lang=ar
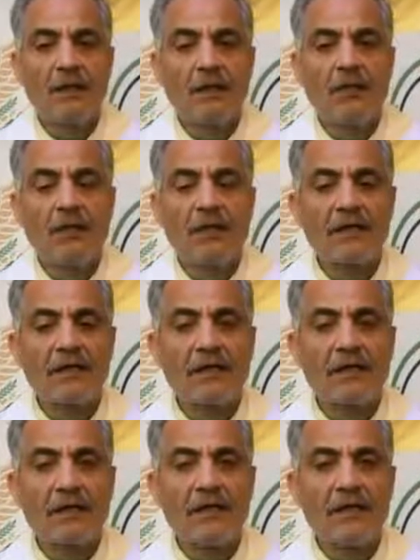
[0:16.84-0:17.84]
آه، ولكن
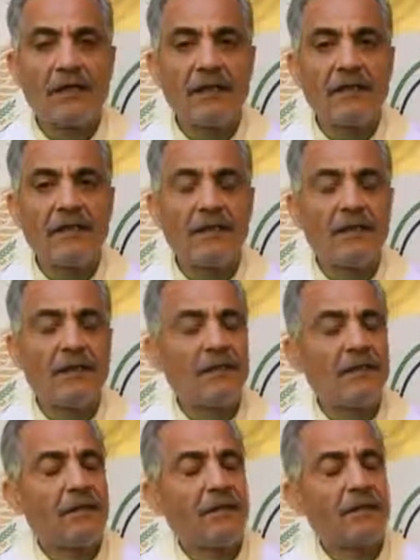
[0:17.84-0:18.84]
حاليا
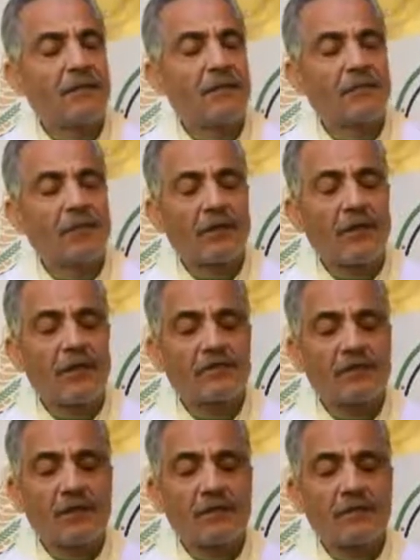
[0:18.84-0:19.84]
آه، بتوقع
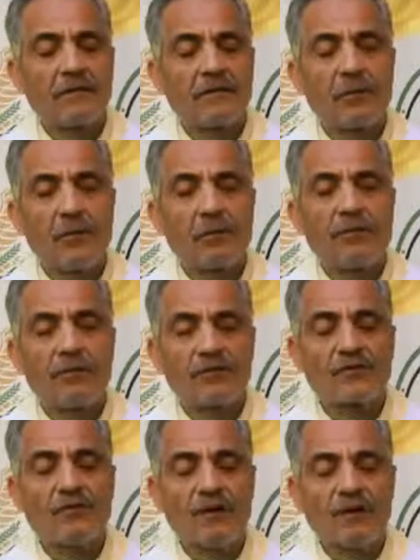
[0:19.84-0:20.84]
صار دور
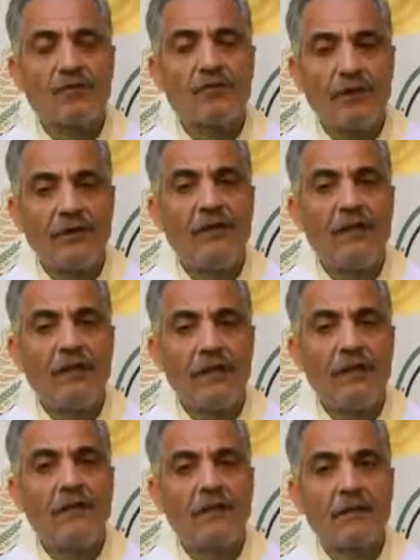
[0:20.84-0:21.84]
المنظمات
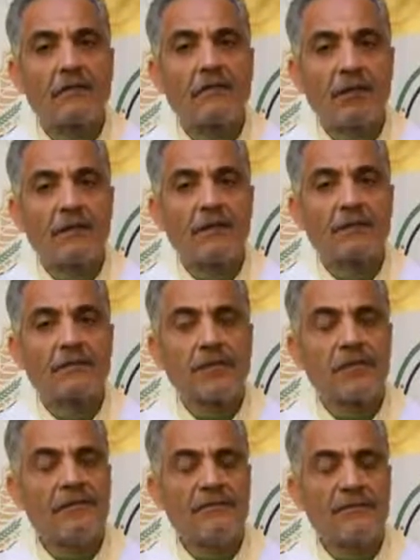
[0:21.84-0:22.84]
الدولية أنه آه،
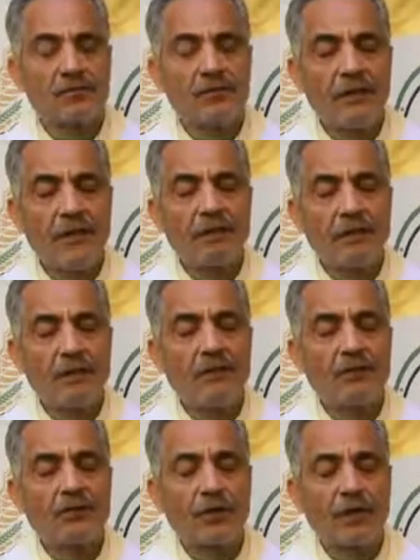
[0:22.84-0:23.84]
تحمل مسؤولياتها
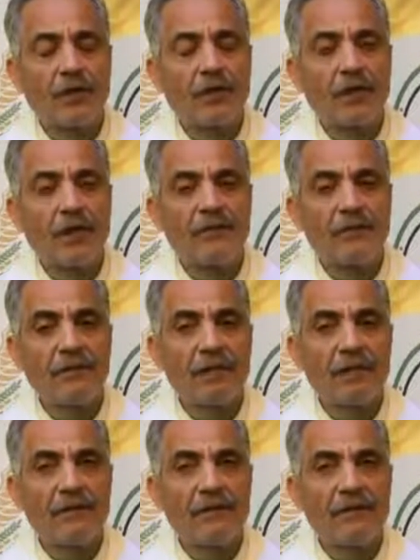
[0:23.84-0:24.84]
وتشاركنا في
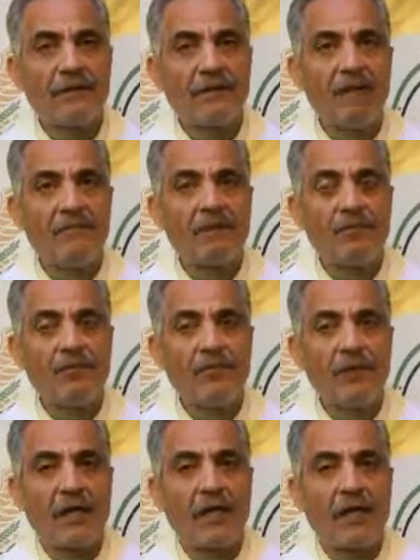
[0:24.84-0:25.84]
العمل يعني ما
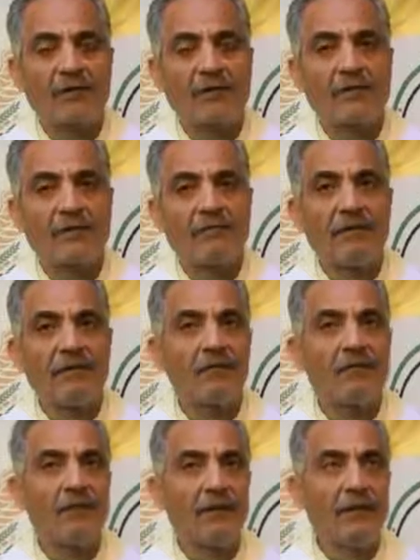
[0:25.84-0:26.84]
مقبول عاد المنظمات
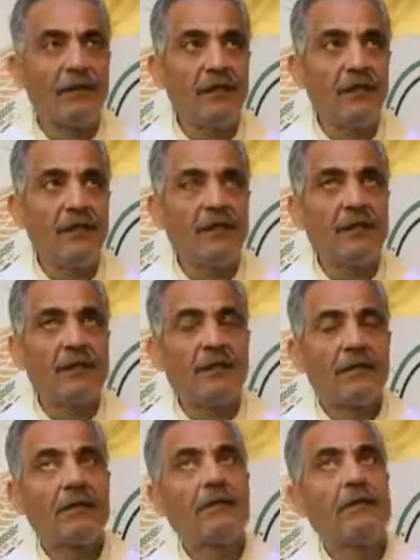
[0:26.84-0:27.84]
الدولية
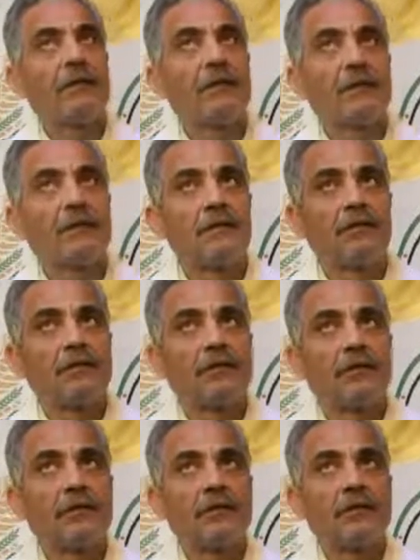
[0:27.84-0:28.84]
آه،
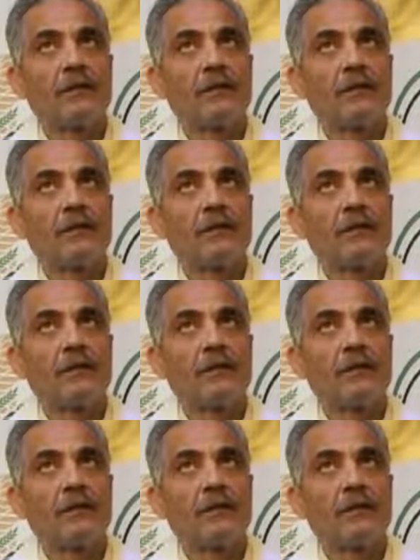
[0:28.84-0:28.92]
أنه